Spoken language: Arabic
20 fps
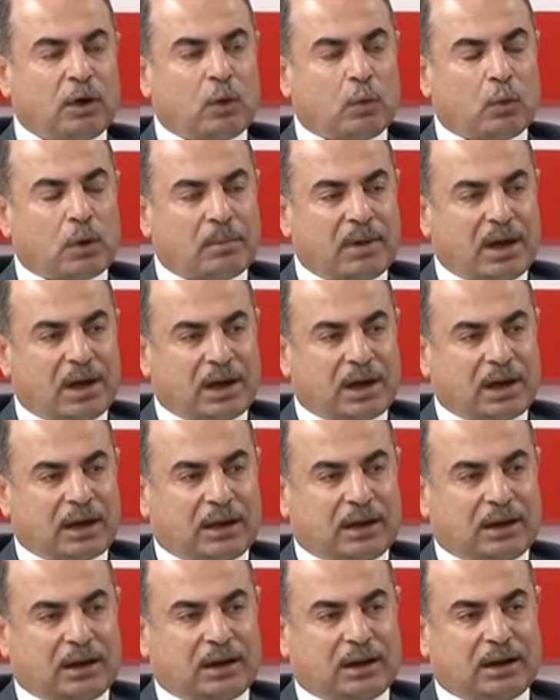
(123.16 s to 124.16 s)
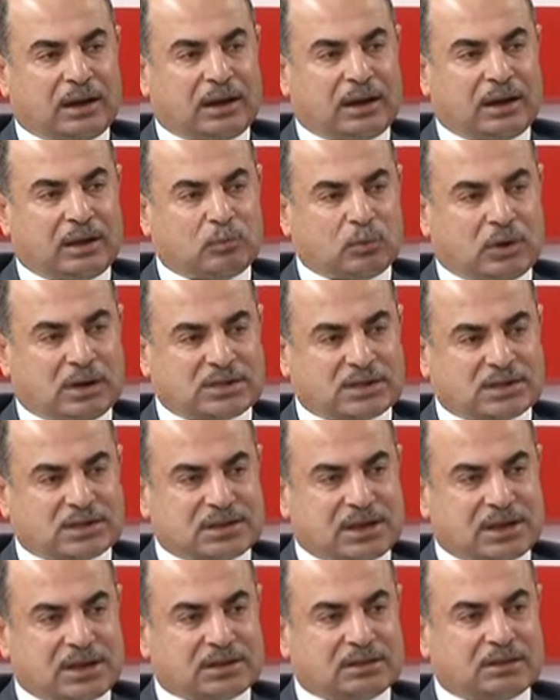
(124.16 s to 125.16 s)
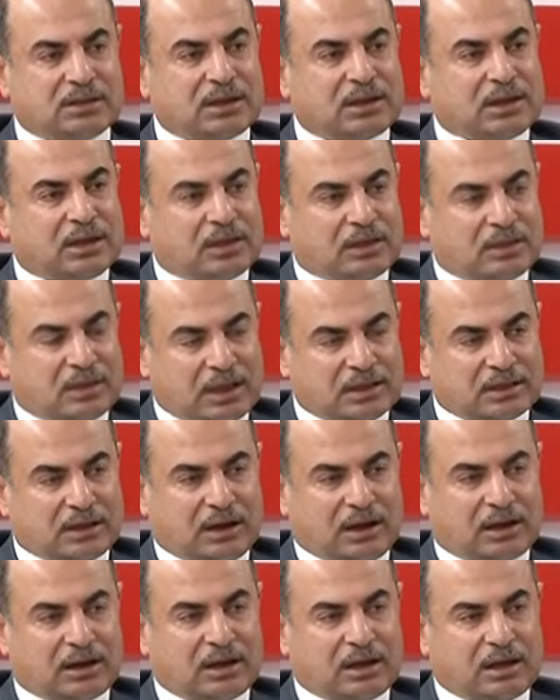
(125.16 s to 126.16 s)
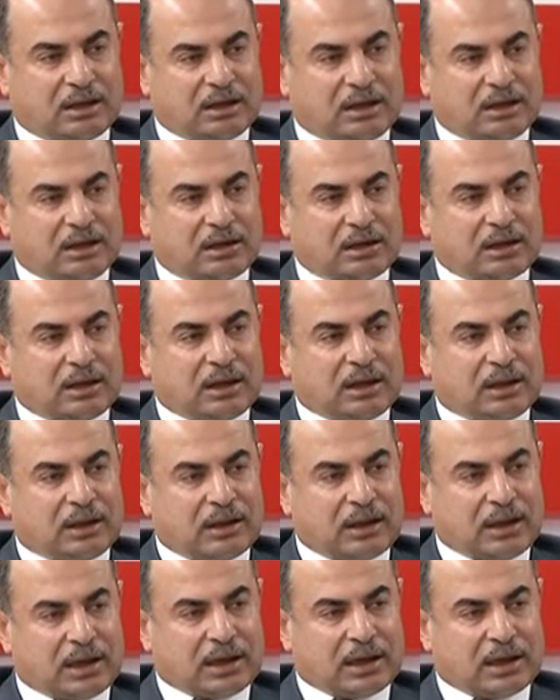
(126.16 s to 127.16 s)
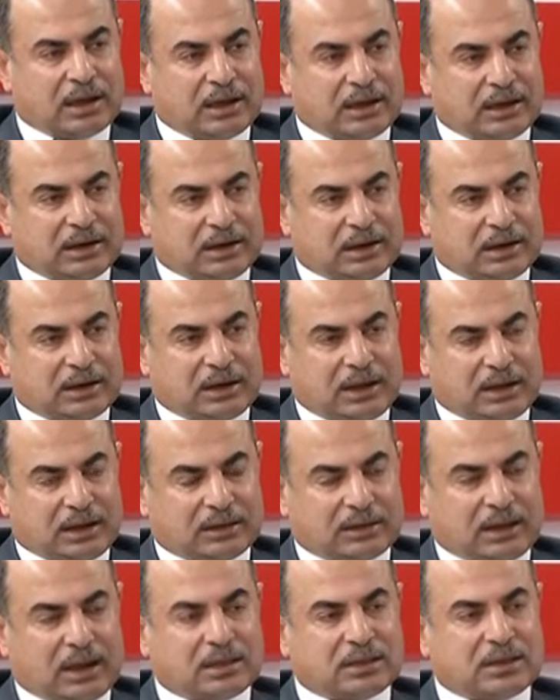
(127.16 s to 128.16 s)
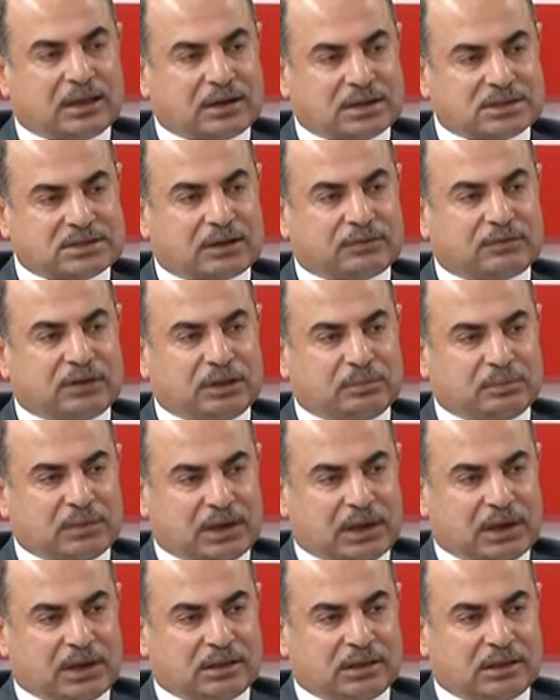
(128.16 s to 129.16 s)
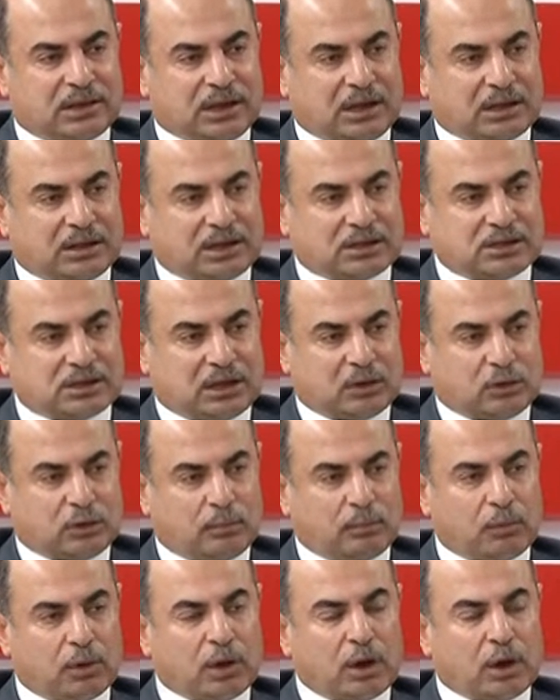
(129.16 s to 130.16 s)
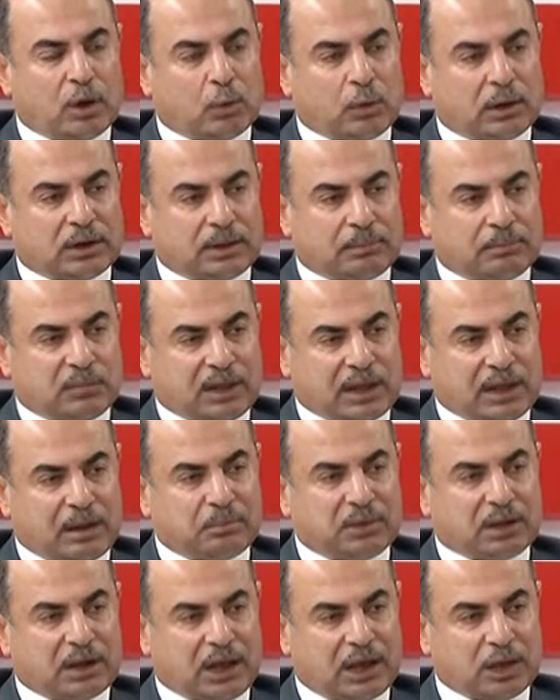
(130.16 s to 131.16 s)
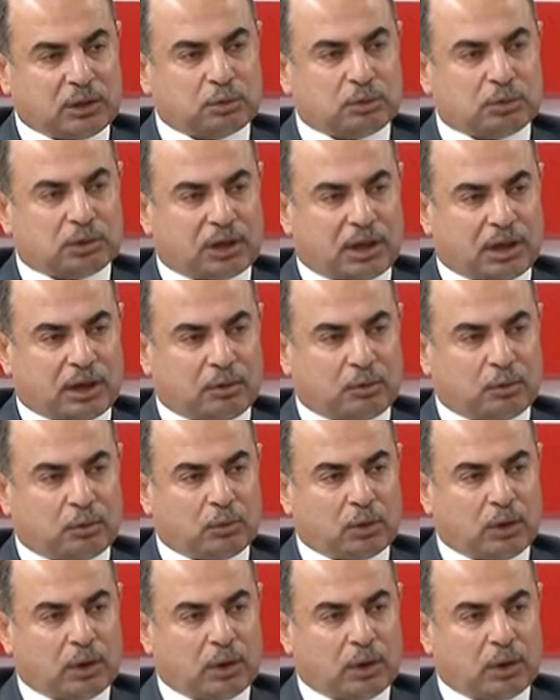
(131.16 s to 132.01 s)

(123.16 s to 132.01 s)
ومع المؤسسات ذات العلاقه حتى نستفيد من هذه التجارب ونبدا من حيث انتهوا